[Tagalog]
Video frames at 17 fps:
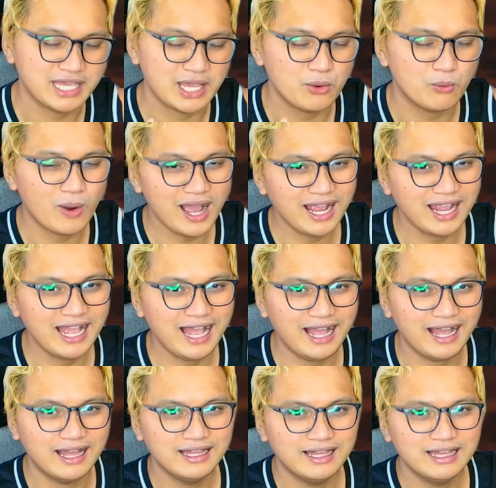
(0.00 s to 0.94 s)

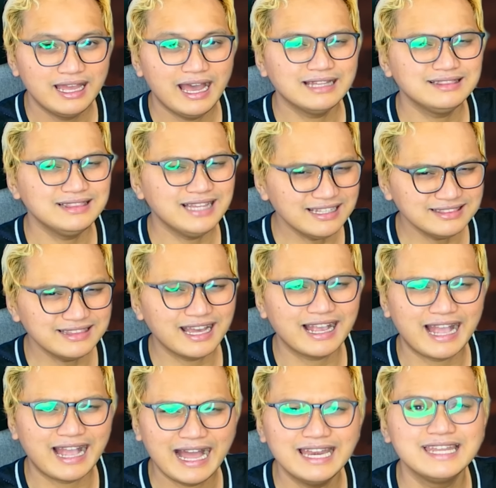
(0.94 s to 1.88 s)
Hiwaga, at lahat
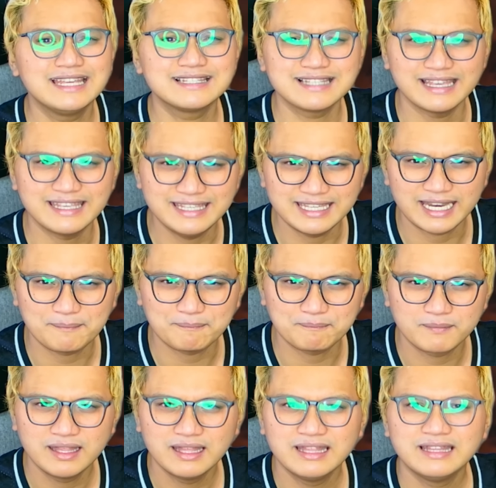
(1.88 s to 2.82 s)
ng galing sa hirap